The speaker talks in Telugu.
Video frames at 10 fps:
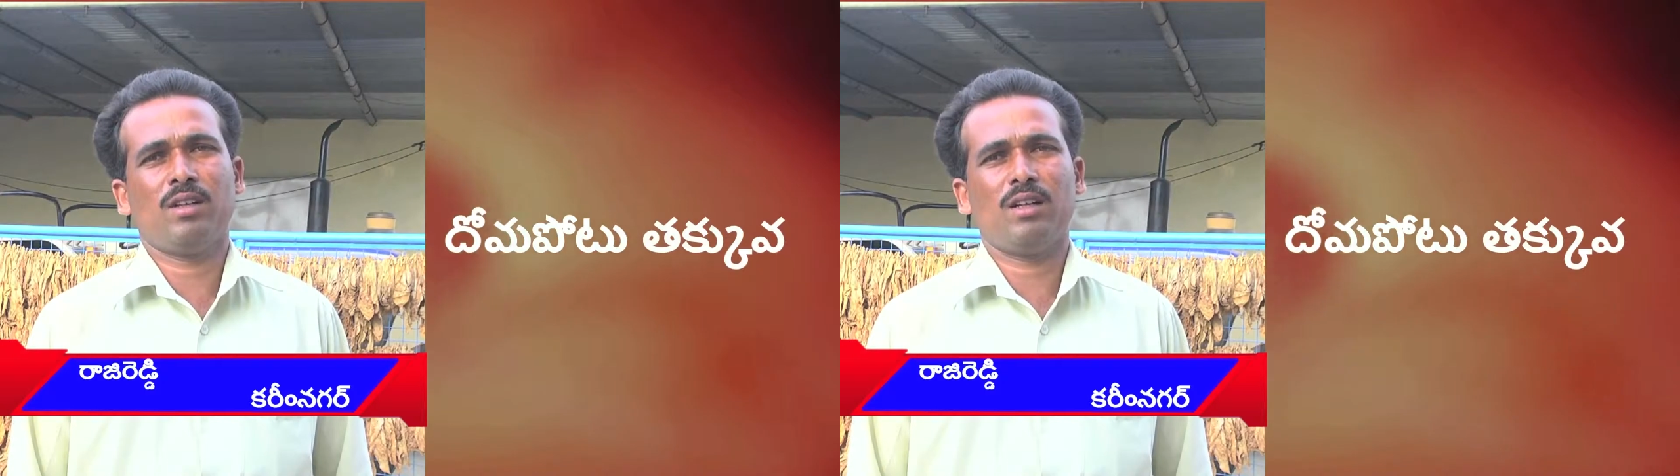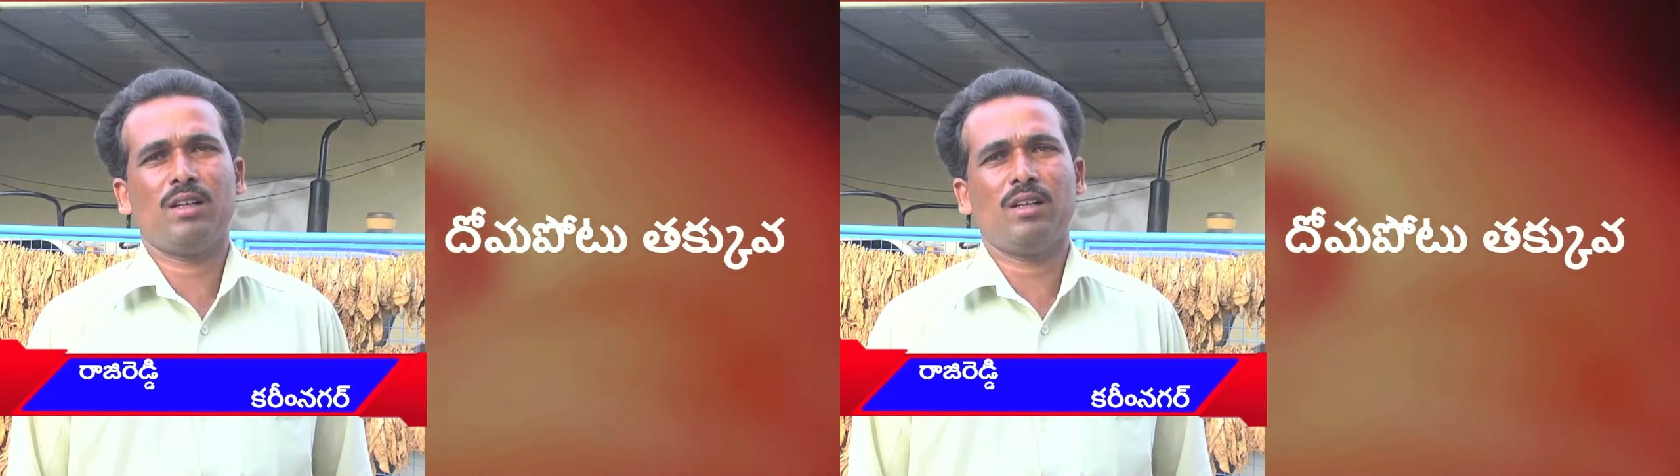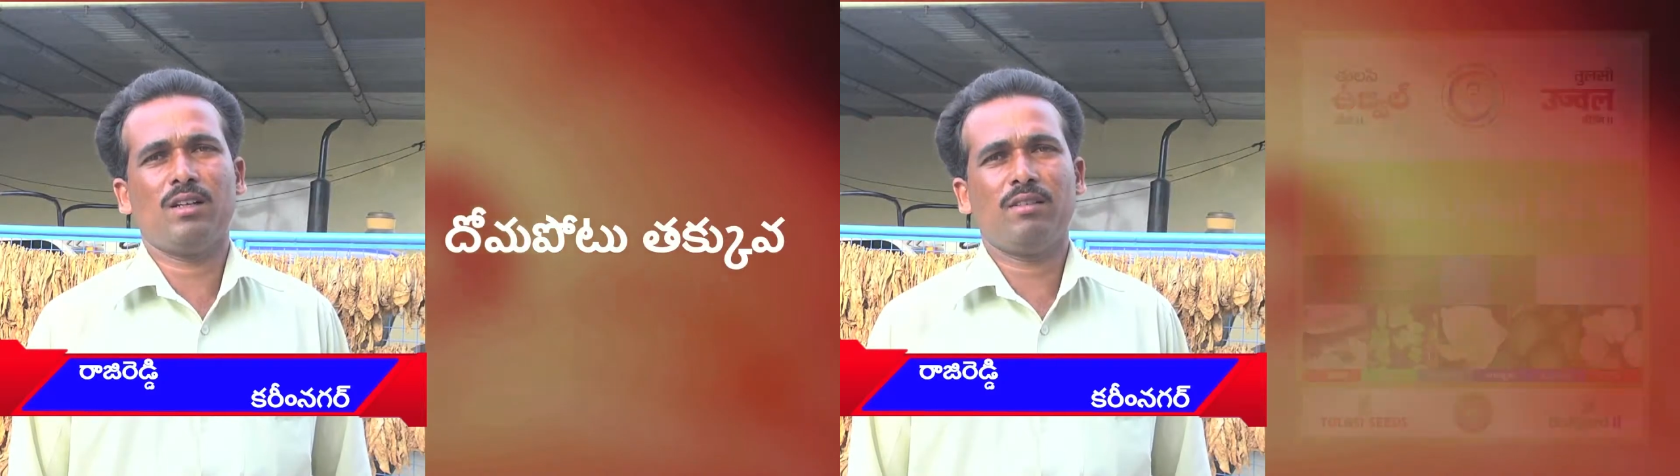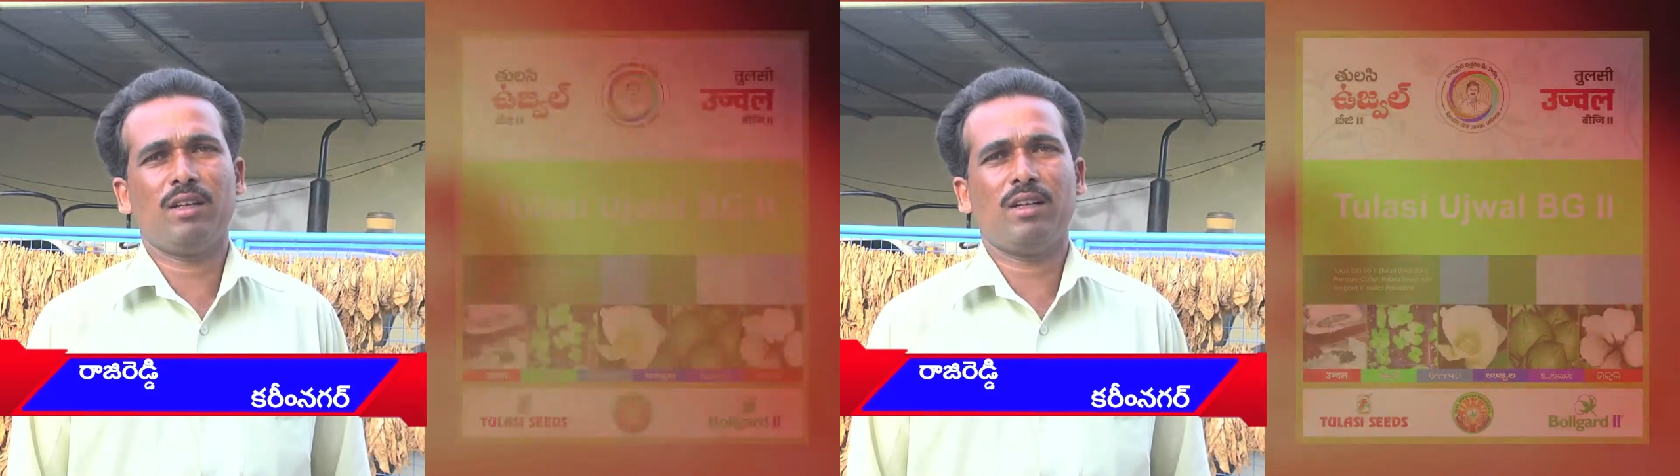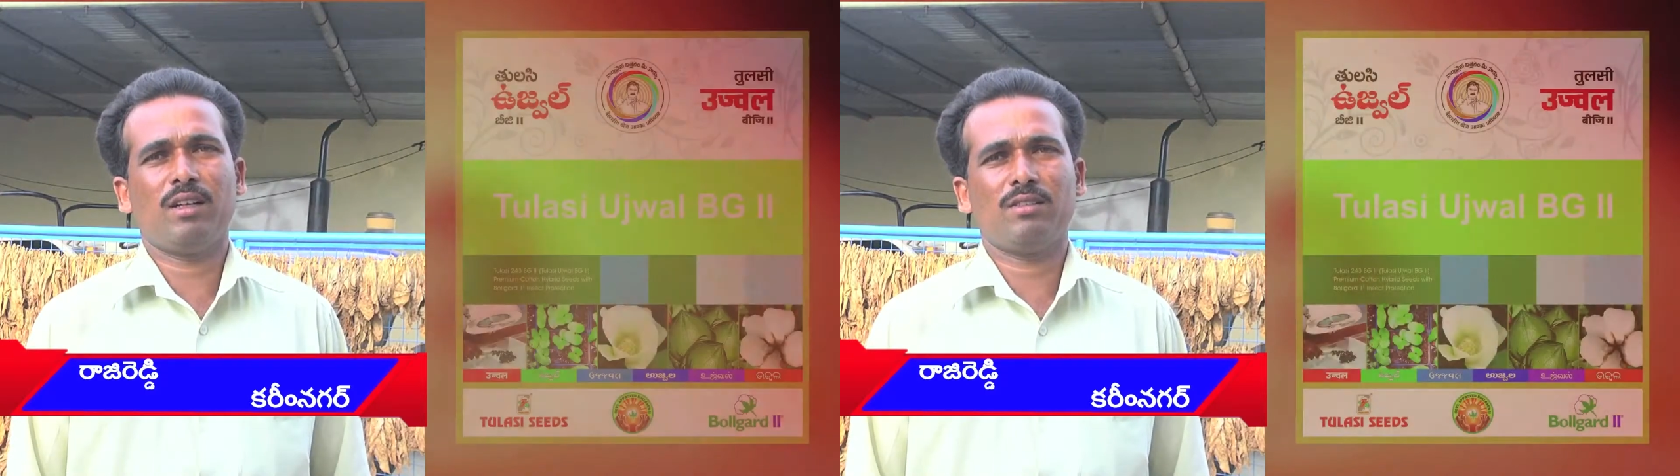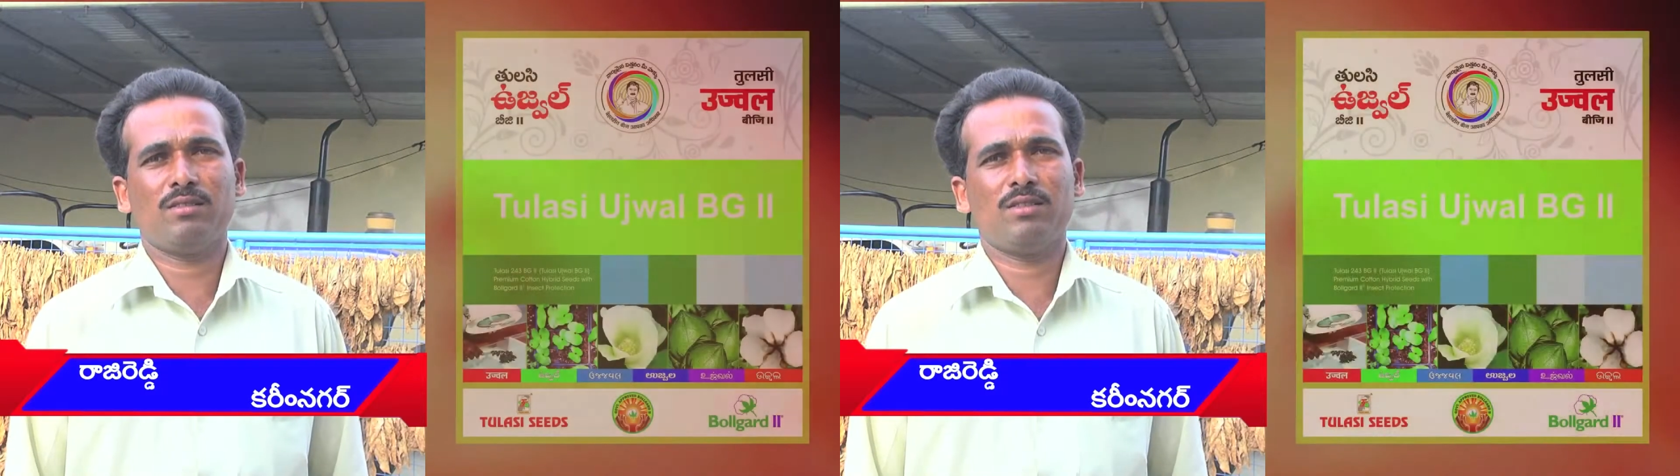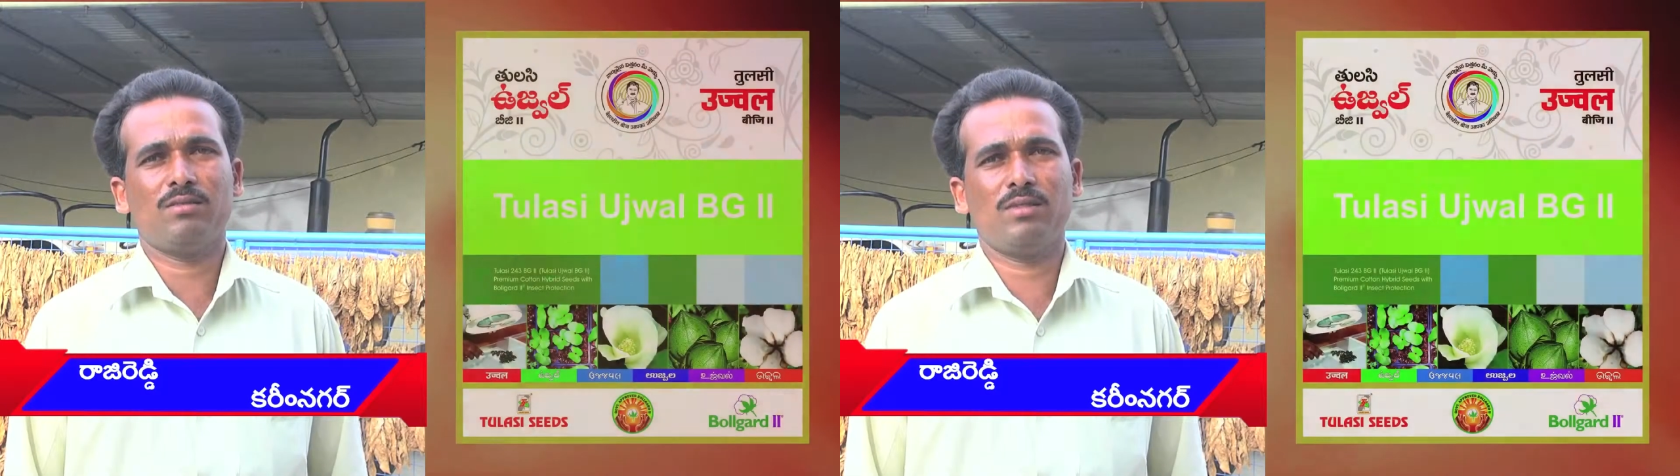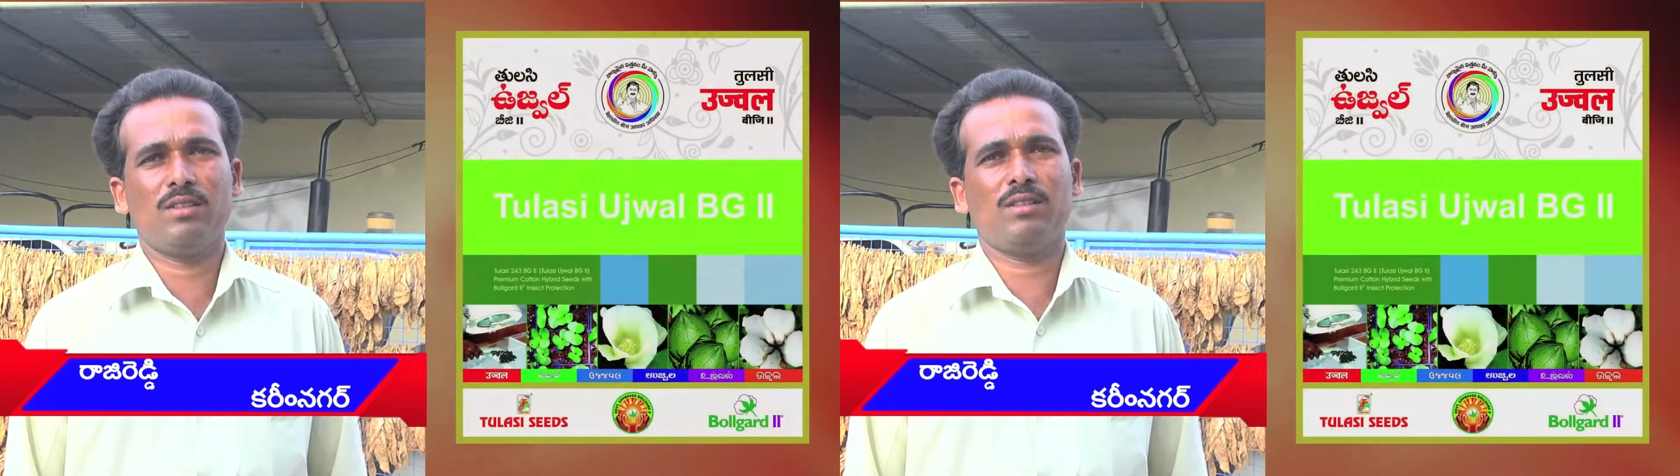అన్ని అన్ని వెరైటీల కంటే కొంచెం
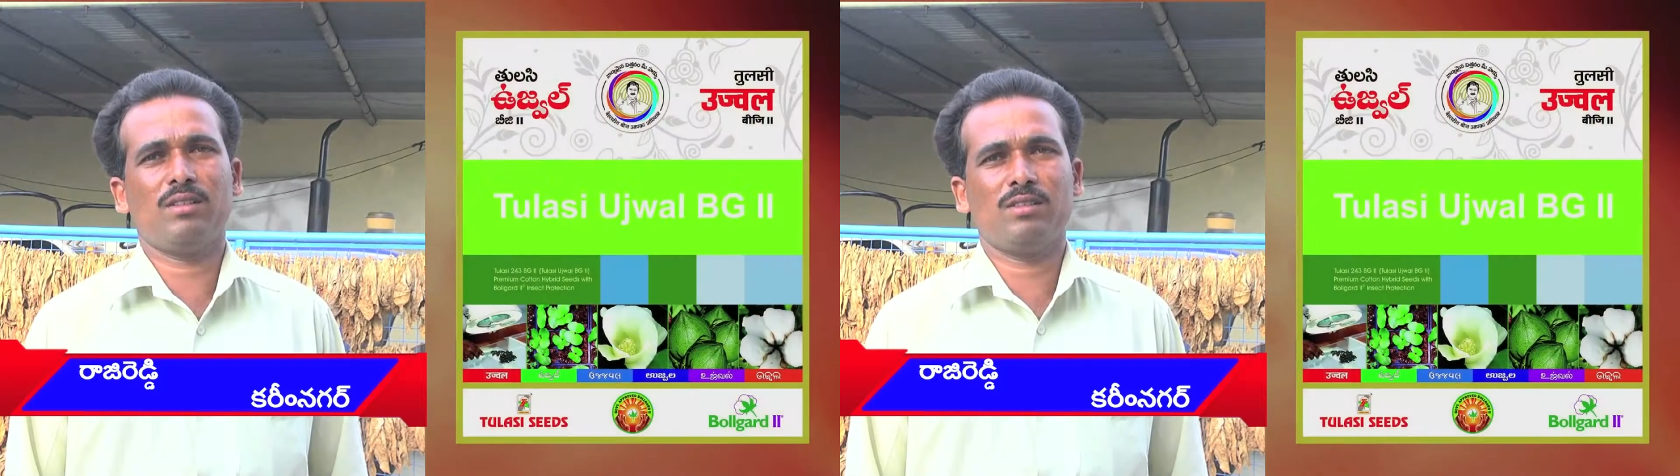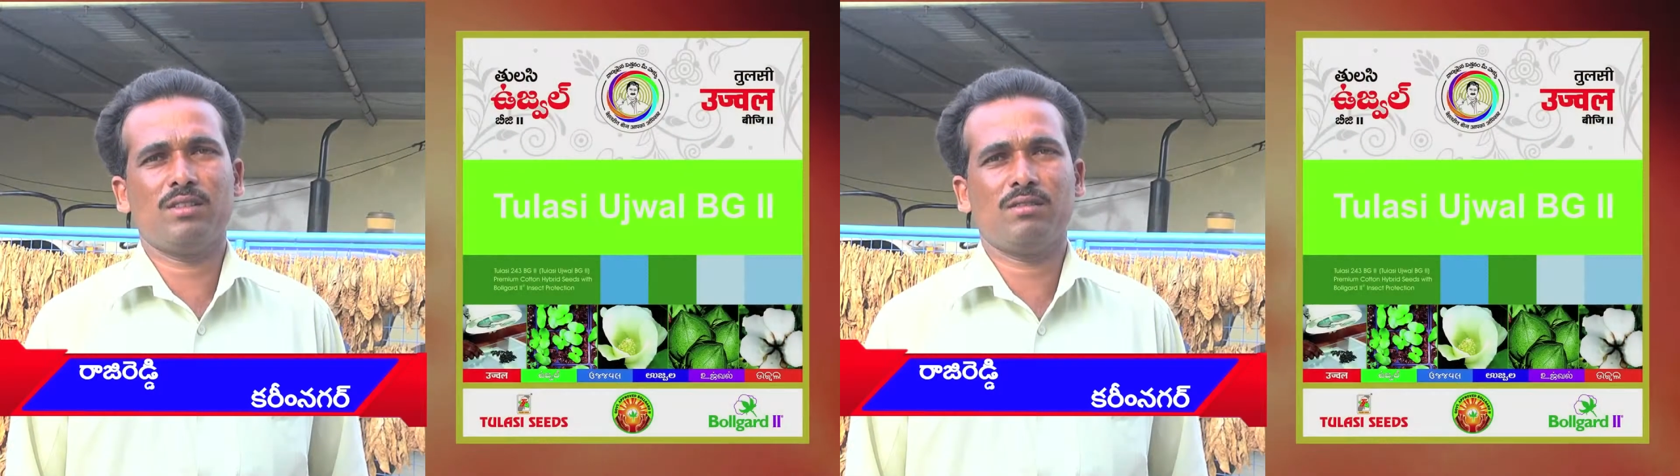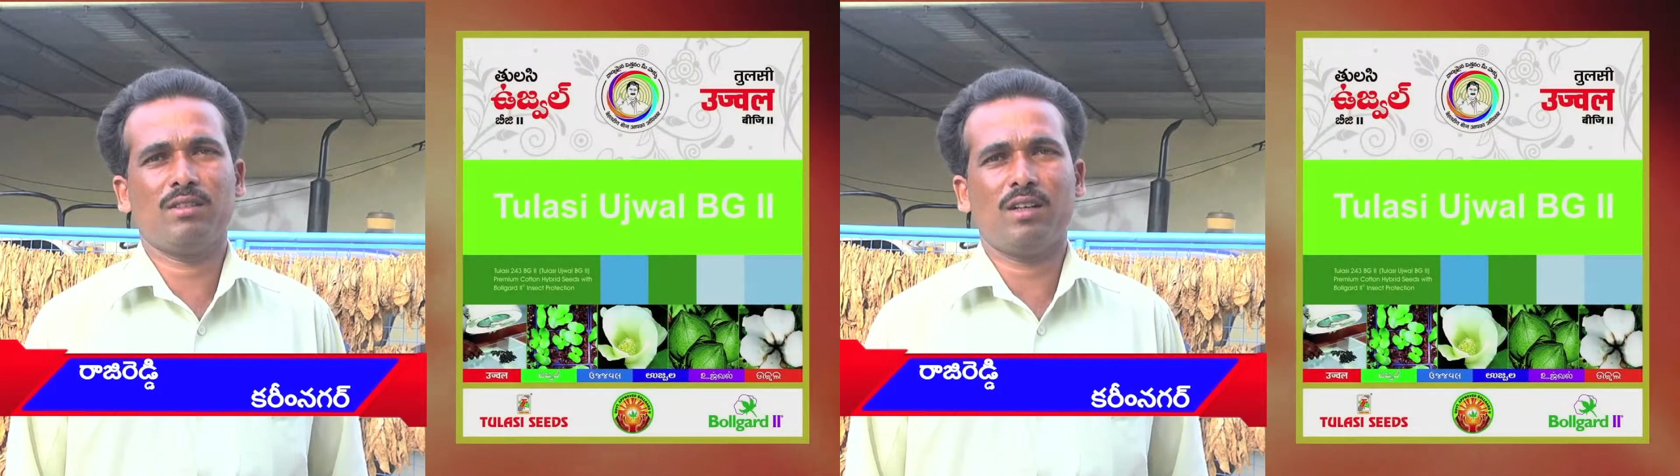దీనికి కొంచెం